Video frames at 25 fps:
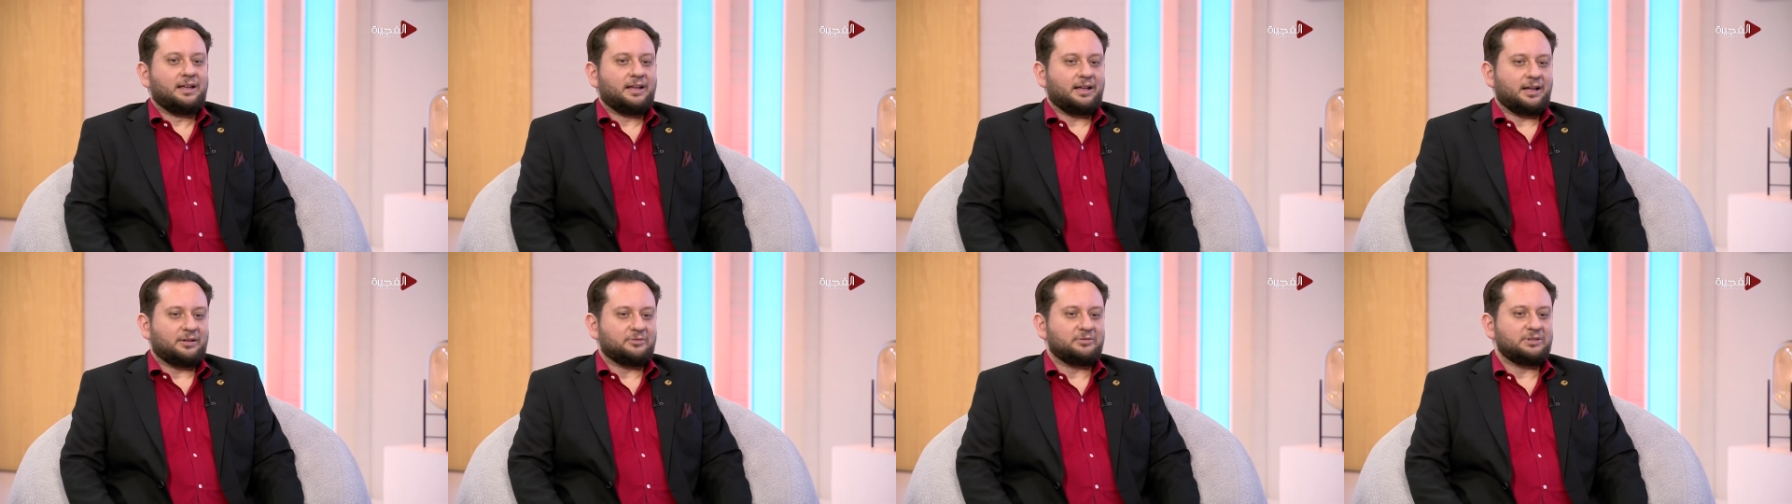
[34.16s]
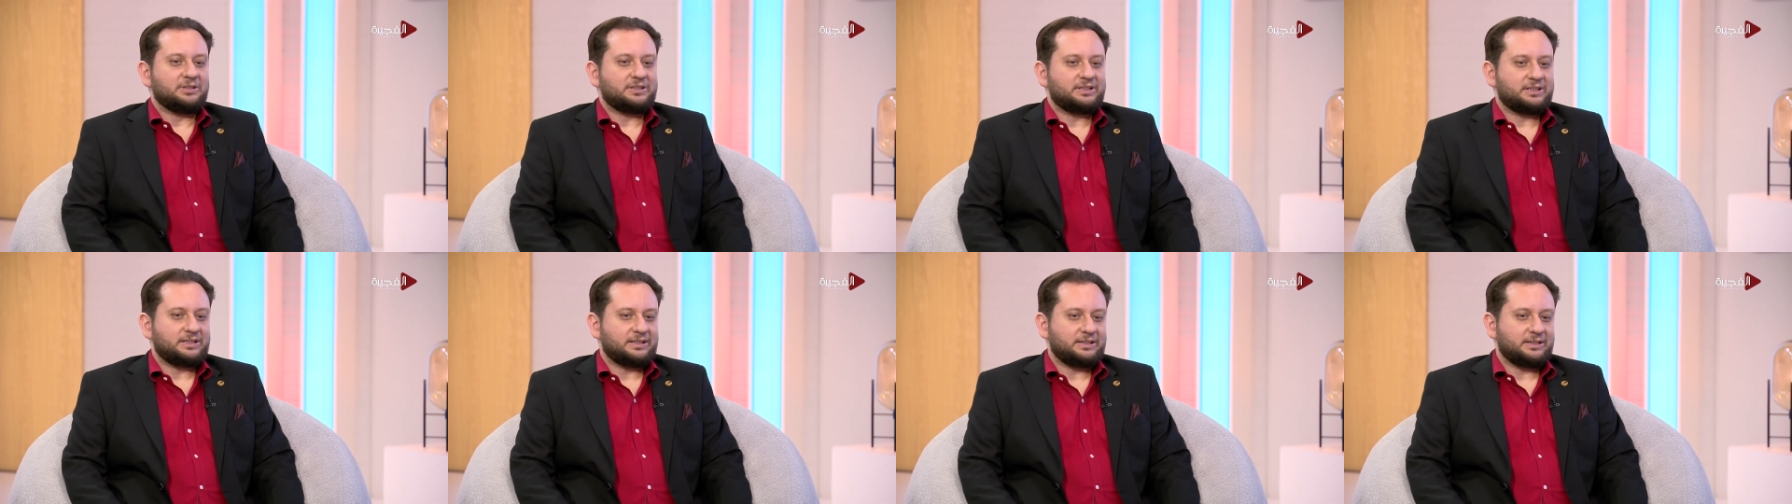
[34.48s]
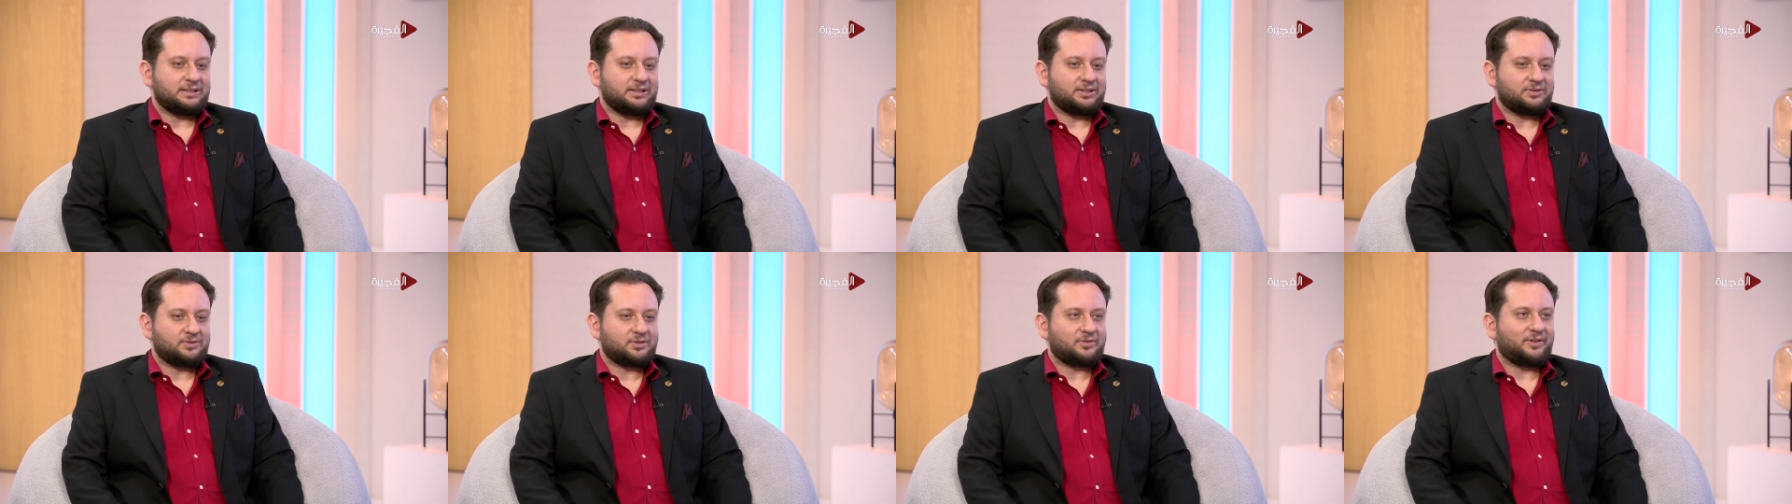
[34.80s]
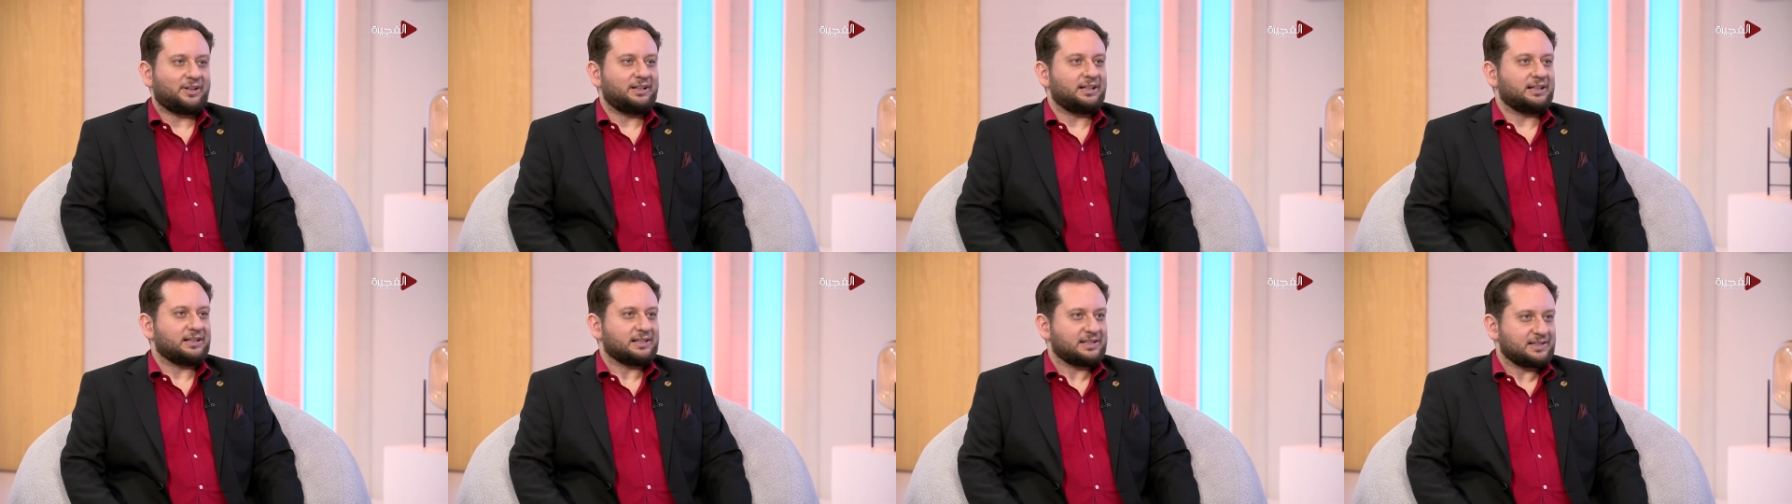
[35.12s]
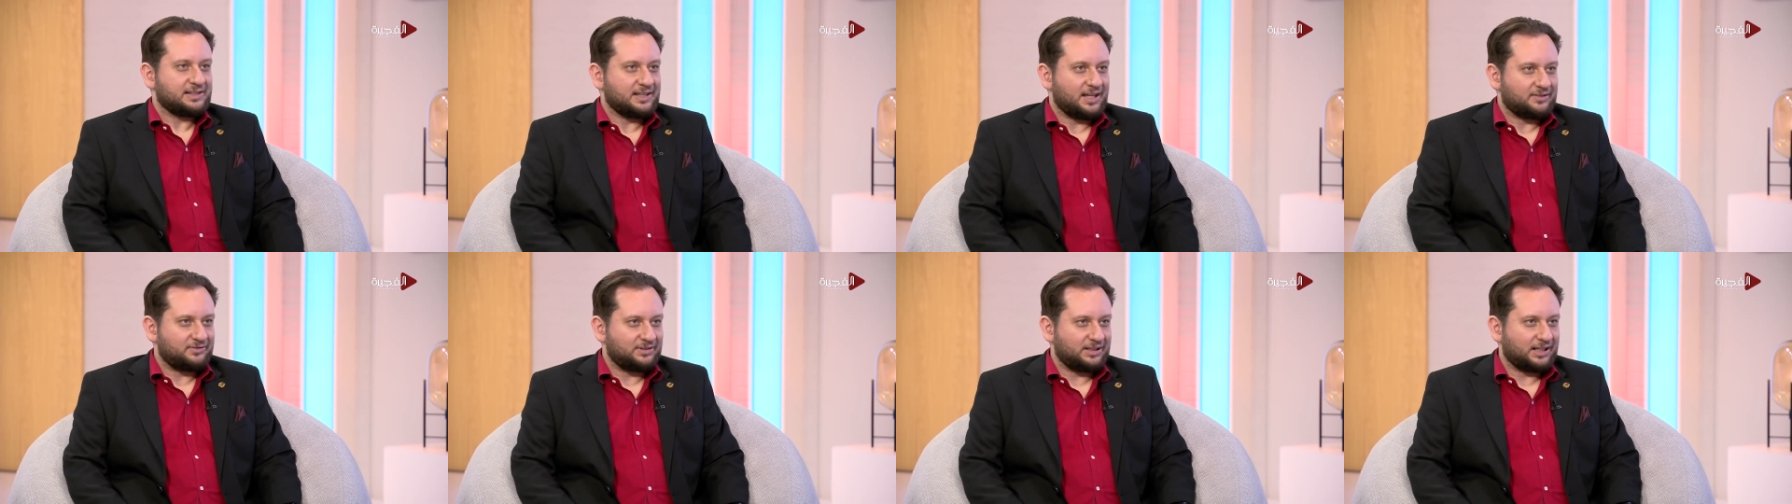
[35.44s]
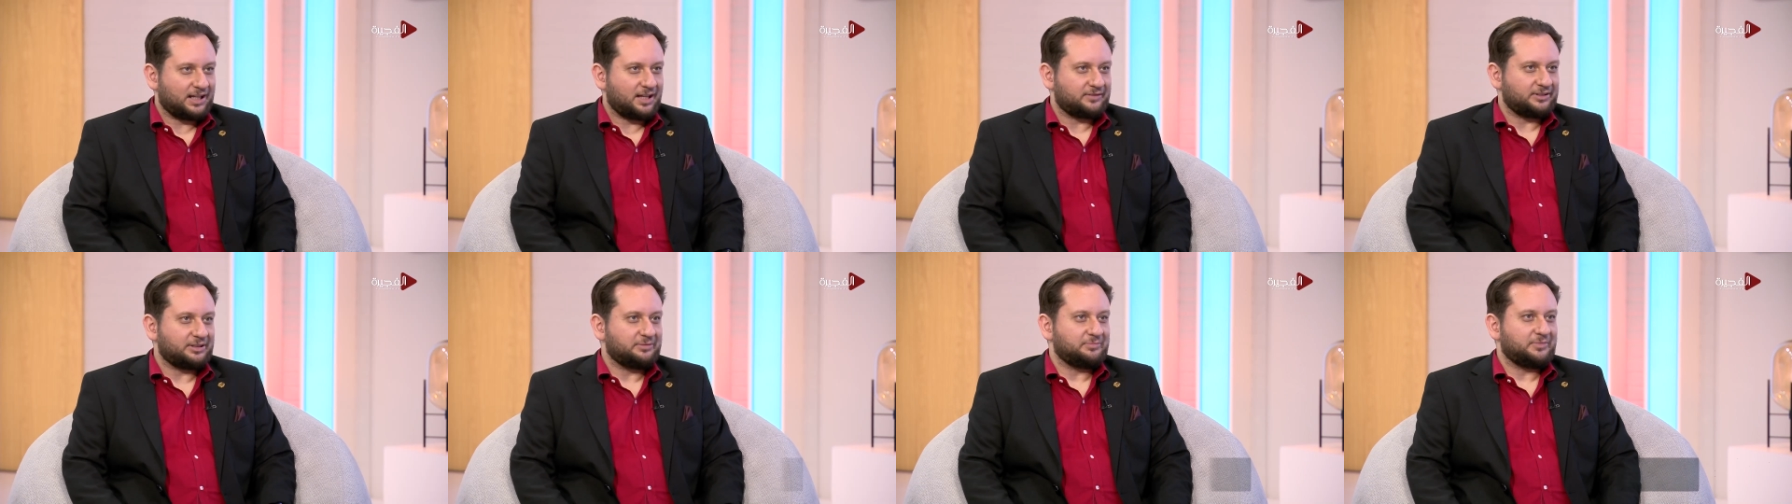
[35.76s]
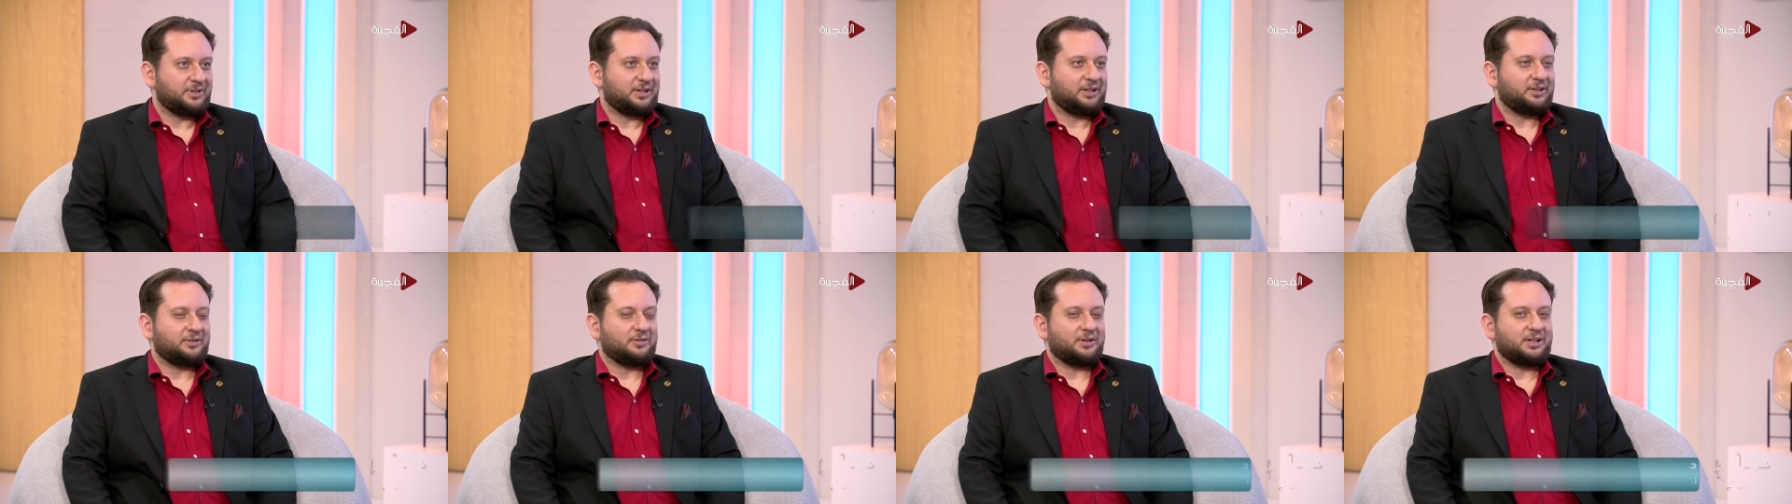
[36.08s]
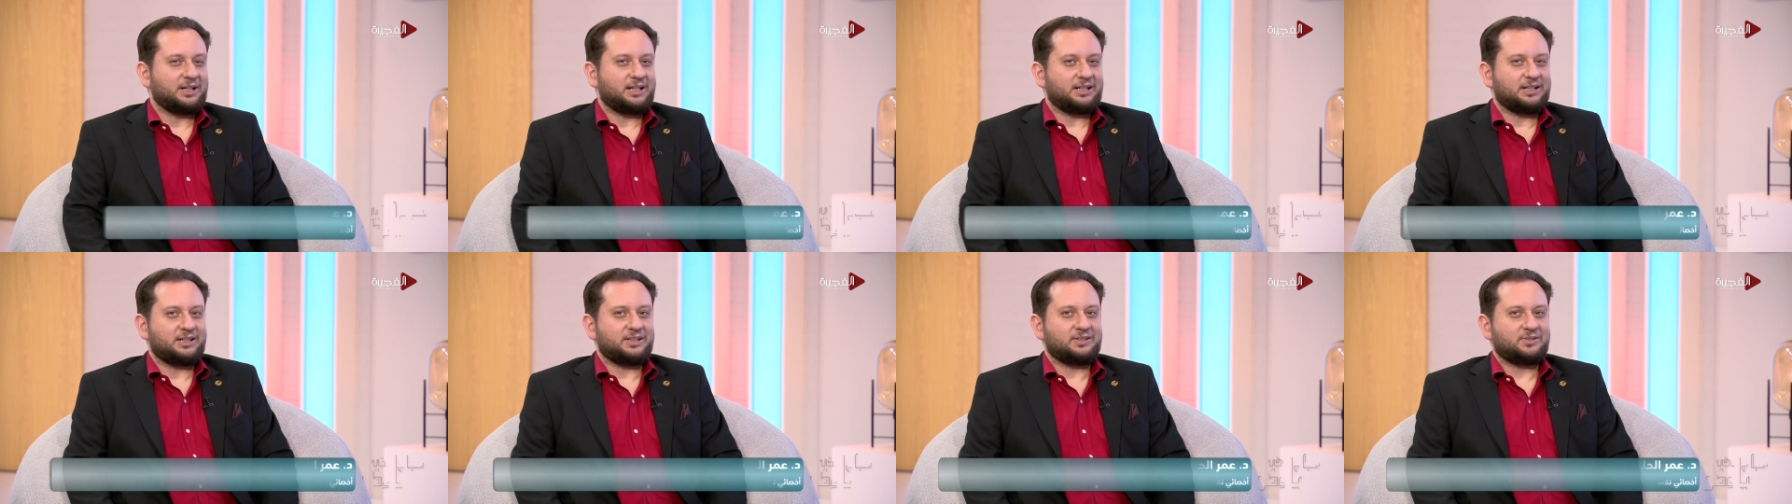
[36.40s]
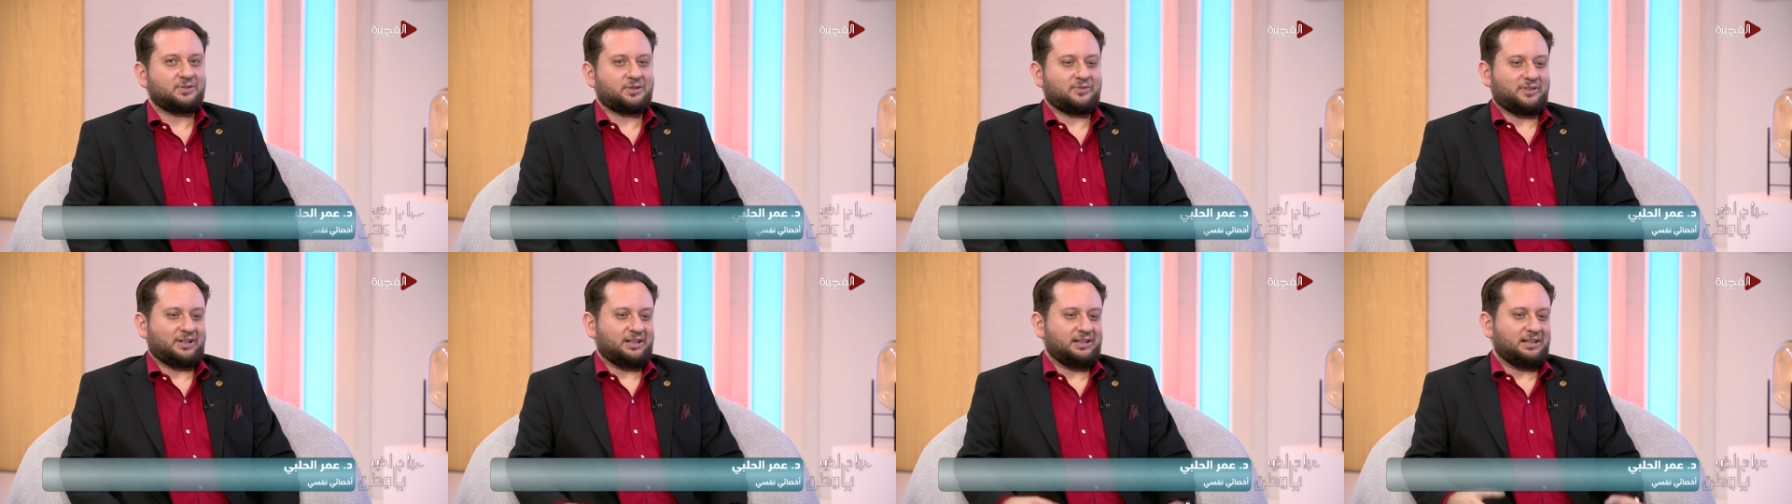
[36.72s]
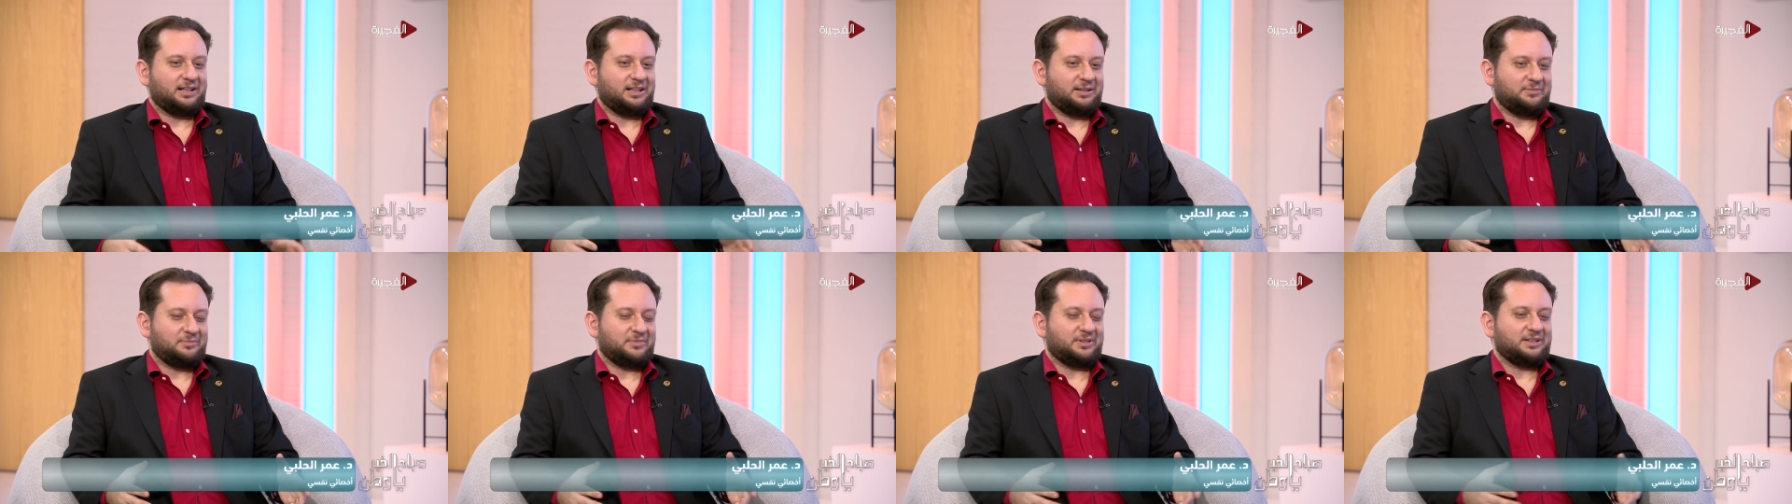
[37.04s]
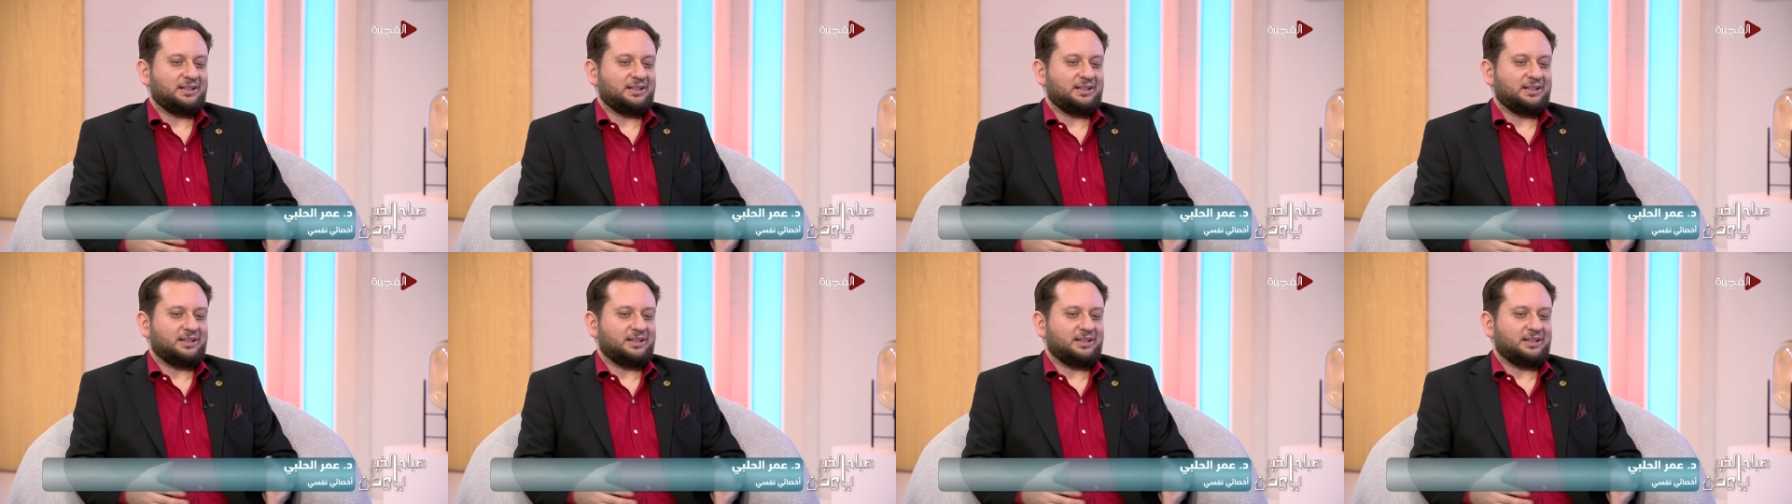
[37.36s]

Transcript: اول شيء شكرا للاستضافه الكريمه وشكرا